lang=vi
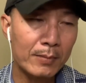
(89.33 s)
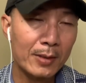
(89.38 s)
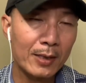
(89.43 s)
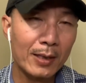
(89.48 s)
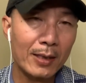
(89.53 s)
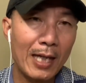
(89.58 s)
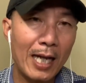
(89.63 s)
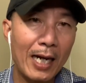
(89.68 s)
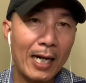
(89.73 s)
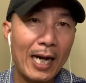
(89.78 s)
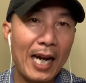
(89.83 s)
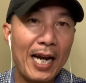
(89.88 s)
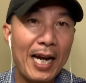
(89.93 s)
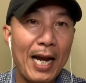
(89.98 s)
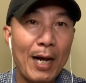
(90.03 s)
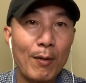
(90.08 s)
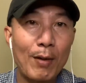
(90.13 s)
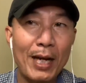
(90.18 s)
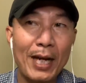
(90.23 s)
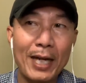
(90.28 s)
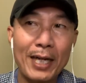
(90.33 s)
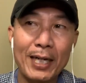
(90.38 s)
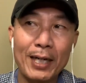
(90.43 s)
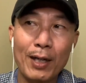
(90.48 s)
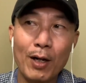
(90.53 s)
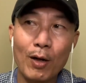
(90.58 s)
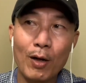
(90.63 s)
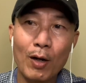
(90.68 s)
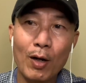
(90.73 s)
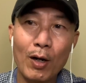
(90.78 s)
là nghề neo này
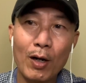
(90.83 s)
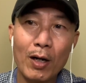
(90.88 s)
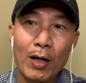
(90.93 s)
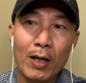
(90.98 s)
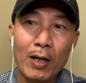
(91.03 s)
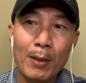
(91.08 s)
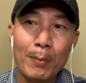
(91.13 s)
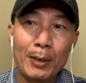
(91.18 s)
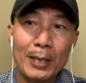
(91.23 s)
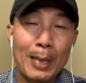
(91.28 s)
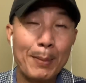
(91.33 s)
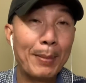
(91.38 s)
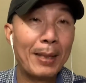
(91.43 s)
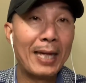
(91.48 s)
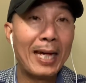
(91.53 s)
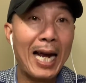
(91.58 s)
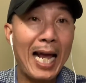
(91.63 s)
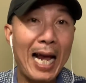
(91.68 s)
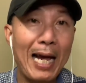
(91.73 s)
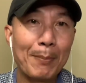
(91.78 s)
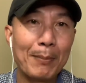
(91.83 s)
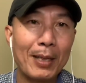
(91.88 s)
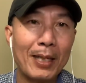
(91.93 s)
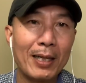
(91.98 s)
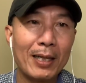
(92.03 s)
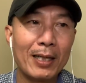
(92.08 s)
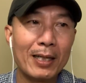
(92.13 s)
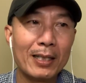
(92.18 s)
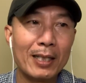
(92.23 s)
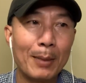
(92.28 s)
nó có khi mình đi làm á
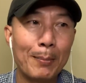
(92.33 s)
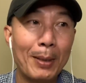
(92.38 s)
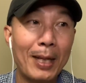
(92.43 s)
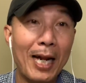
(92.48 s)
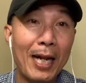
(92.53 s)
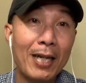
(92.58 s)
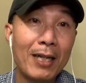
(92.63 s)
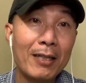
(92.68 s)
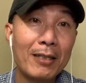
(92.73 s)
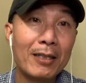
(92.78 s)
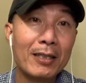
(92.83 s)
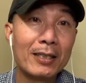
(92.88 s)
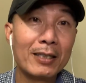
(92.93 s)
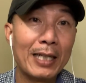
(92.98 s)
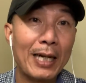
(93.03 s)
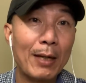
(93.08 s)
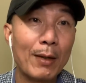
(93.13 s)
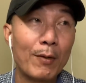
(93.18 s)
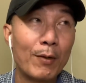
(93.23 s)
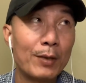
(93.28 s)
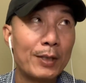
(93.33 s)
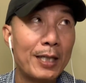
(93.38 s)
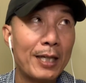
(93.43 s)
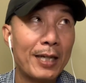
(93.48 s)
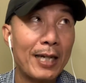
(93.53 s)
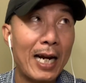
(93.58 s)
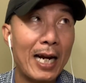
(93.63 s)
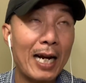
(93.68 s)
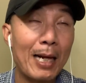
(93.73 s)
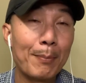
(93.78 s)
thì mình lãnh lương theo chia
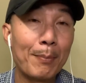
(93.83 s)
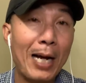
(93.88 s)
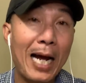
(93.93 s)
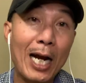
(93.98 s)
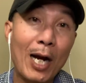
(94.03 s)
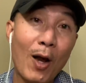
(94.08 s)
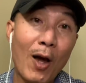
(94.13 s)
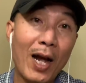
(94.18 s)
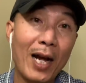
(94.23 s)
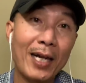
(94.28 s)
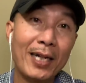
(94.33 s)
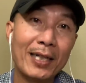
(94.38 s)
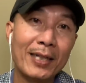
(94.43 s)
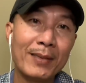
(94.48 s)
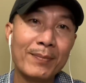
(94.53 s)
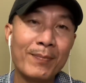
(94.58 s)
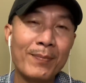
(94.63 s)
ra làm hai loại